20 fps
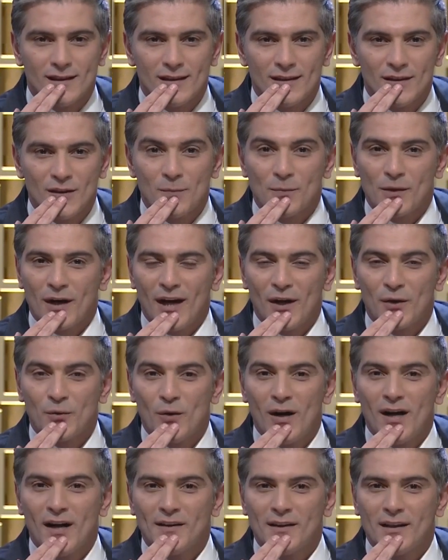يبقى
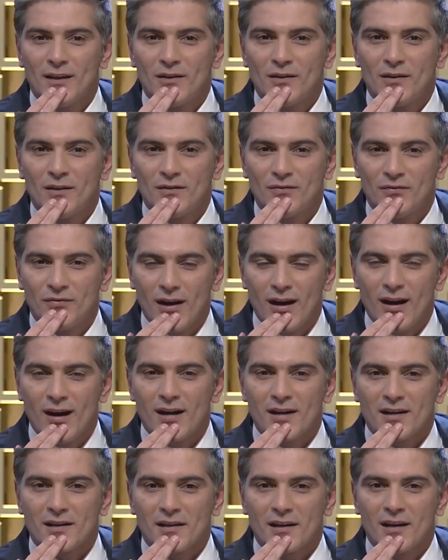عنوان
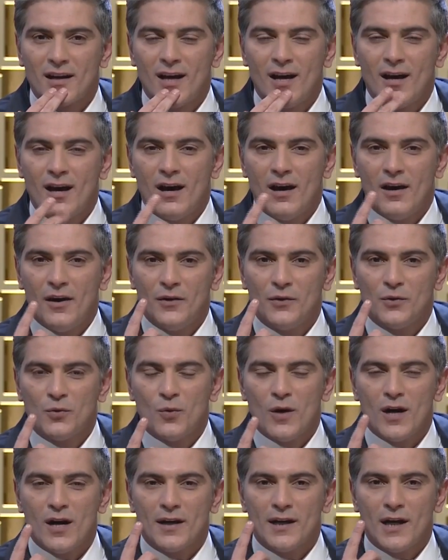الفخر
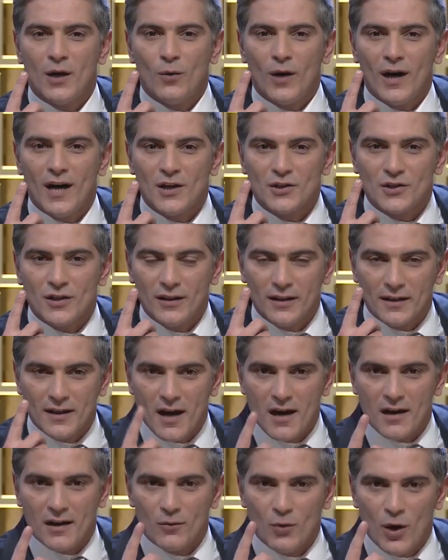عنوانها وعاش
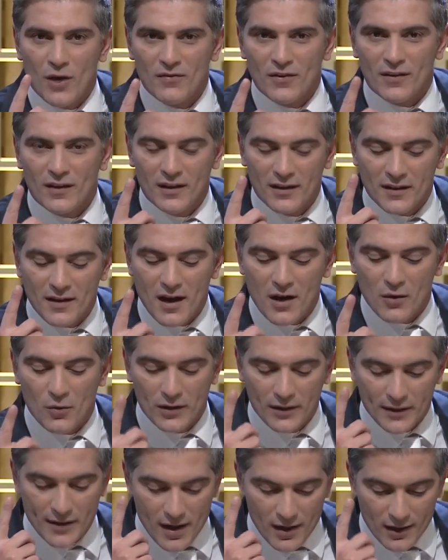العراق واحفظ العراق
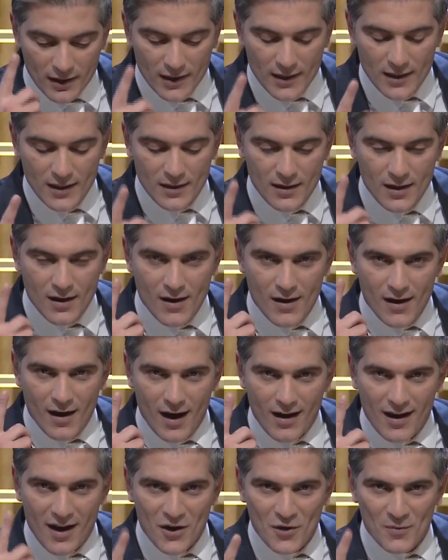والعراقيين
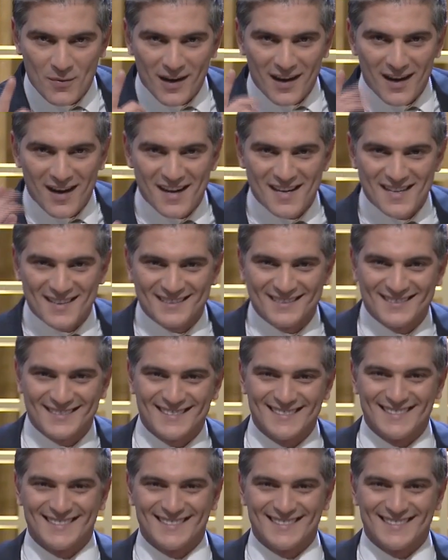حياكم الله